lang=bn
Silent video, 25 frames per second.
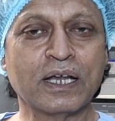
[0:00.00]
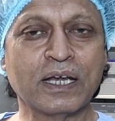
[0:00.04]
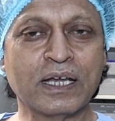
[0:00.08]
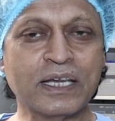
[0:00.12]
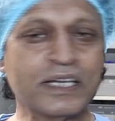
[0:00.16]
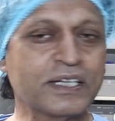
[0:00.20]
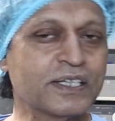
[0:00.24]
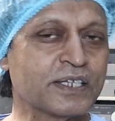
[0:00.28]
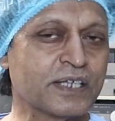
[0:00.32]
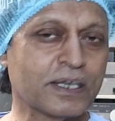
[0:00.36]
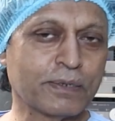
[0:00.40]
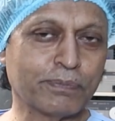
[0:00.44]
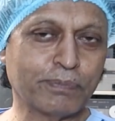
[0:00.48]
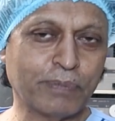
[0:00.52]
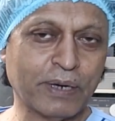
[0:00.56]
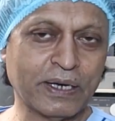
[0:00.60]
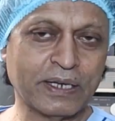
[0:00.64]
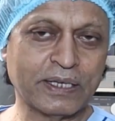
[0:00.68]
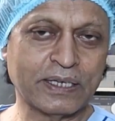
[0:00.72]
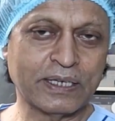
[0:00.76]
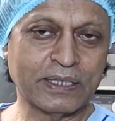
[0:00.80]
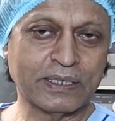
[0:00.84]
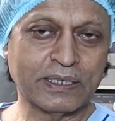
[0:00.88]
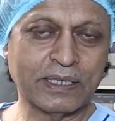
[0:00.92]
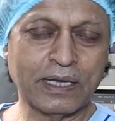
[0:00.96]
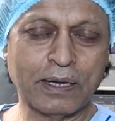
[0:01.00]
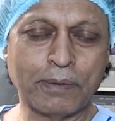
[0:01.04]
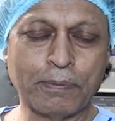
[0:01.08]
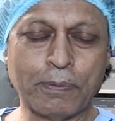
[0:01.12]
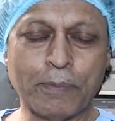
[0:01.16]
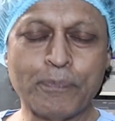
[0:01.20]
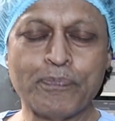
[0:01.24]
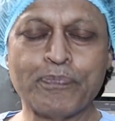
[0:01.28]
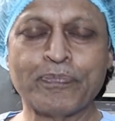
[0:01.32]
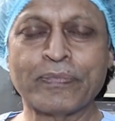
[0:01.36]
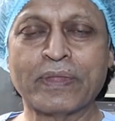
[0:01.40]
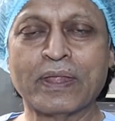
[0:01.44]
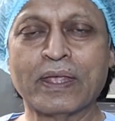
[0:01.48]
লিটার পানি খেতে হবে
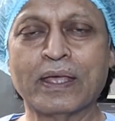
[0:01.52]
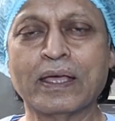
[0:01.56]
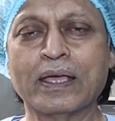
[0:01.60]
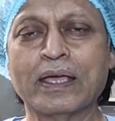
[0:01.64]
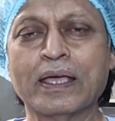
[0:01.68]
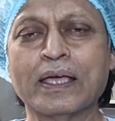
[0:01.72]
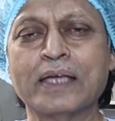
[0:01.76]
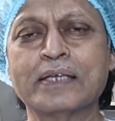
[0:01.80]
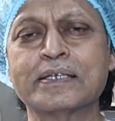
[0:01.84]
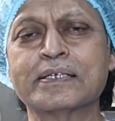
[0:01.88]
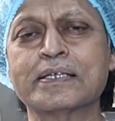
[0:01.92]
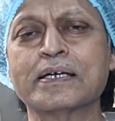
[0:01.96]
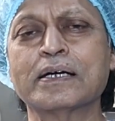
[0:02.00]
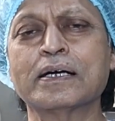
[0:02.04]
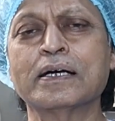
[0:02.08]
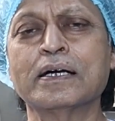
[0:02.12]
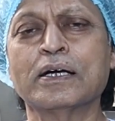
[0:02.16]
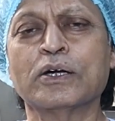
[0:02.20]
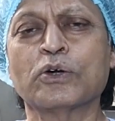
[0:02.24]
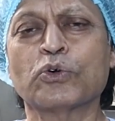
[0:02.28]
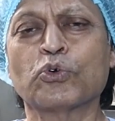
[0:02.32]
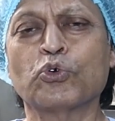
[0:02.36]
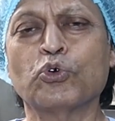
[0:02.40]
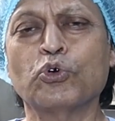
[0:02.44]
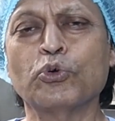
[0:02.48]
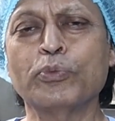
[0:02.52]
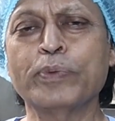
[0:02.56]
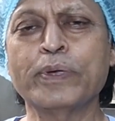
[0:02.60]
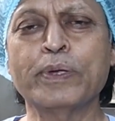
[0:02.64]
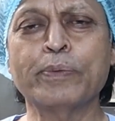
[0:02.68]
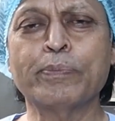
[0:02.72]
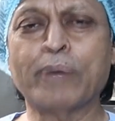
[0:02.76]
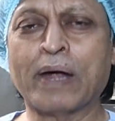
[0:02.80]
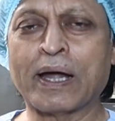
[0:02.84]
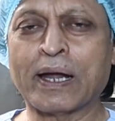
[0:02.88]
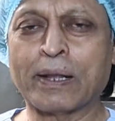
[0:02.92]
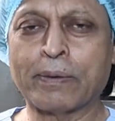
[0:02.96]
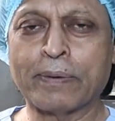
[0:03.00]
এটা খুবই
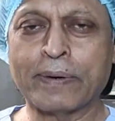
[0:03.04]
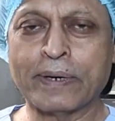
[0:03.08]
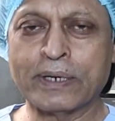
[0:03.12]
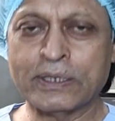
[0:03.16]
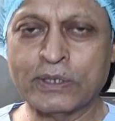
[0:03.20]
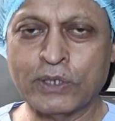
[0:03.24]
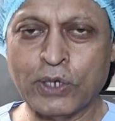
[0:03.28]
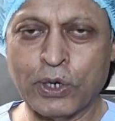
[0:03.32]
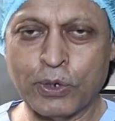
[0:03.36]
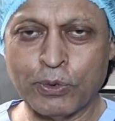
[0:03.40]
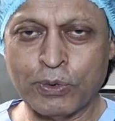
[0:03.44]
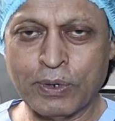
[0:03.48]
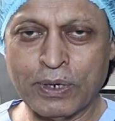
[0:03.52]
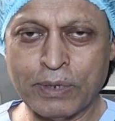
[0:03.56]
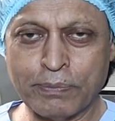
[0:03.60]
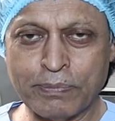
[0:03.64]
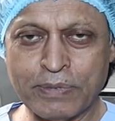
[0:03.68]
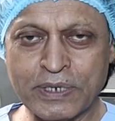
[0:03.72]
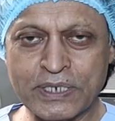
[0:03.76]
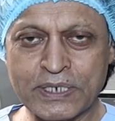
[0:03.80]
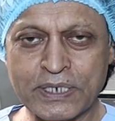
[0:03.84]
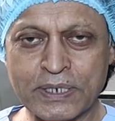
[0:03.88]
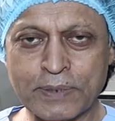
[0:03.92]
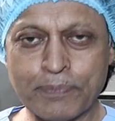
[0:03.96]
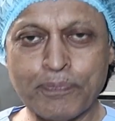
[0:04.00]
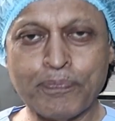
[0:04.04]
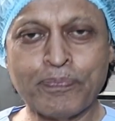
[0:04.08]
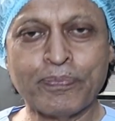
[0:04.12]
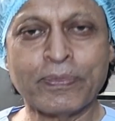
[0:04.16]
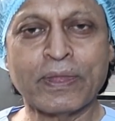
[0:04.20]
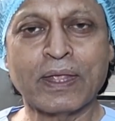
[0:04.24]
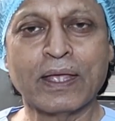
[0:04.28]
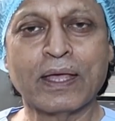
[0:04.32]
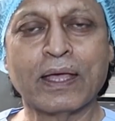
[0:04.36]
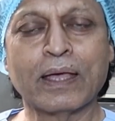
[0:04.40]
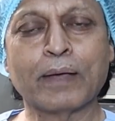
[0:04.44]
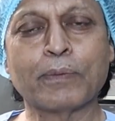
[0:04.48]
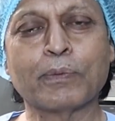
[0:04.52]
বাড়াবাড়ি ধরনের বেশি
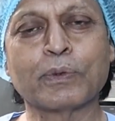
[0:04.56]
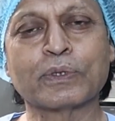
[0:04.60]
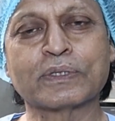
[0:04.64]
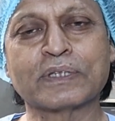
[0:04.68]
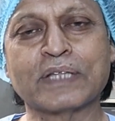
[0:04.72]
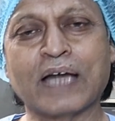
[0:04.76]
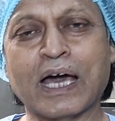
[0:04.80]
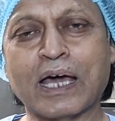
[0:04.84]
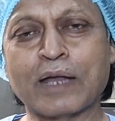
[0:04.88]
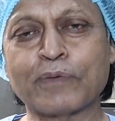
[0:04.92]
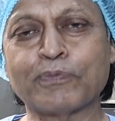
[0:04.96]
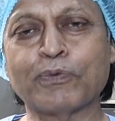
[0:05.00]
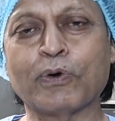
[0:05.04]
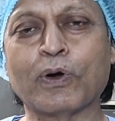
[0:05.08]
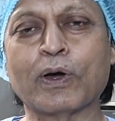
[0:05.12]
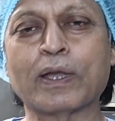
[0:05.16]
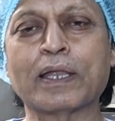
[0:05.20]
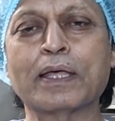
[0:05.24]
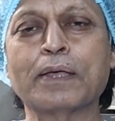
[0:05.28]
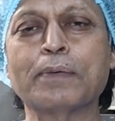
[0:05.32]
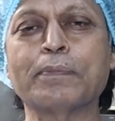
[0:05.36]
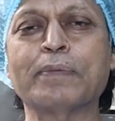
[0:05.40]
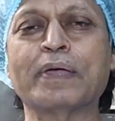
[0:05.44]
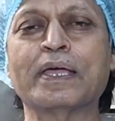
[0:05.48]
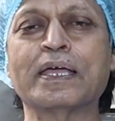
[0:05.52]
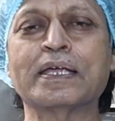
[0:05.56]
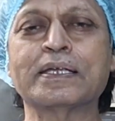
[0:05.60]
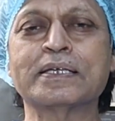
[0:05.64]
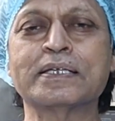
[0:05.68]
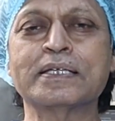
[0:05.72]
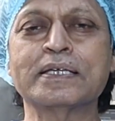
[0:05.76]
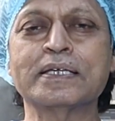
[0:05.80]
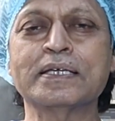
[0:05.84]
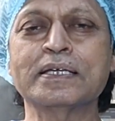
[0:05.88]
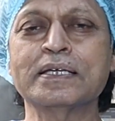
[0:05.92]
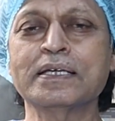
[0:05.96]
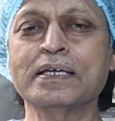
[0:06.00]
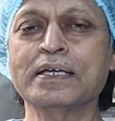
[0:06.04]
এবং তার ফলে
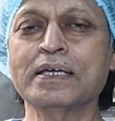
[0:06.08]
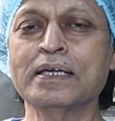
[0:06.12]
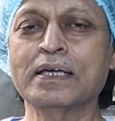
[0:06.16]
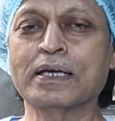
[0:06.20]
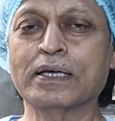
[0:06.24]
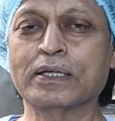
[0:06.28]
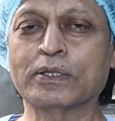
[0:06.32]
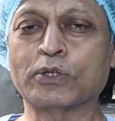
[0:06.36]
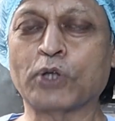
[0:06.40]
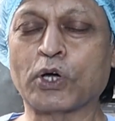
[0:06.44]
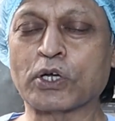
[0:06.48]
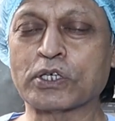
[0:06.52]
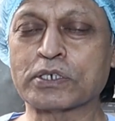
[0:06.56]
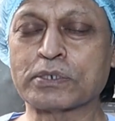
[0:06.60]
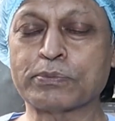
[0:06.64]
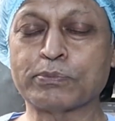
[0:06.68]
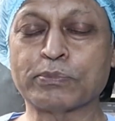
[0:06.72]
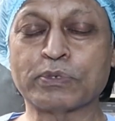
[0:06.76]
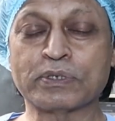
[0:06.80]
মেয়েটি দশ